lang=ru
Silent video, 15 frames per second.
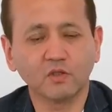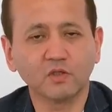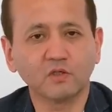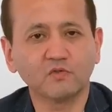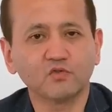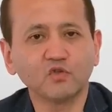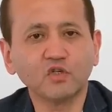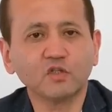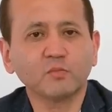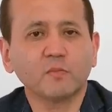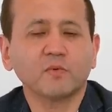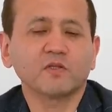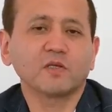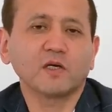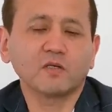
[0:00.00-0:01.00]
И все это
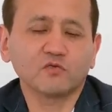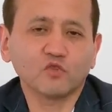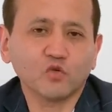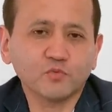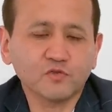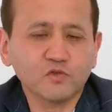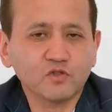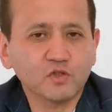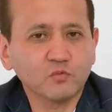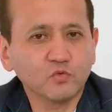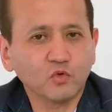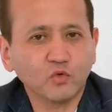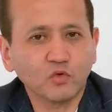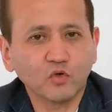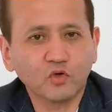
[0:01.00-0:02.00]
попадает в собственность
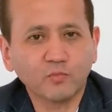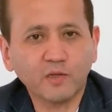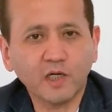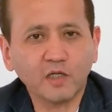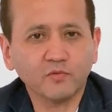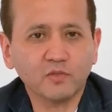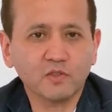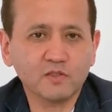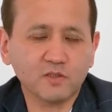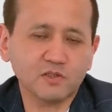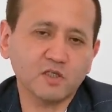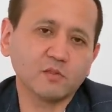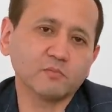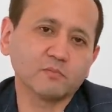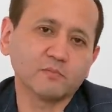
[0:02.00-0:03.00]
Тимура Кулебаева, и
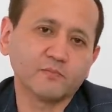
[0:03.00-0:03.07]
затем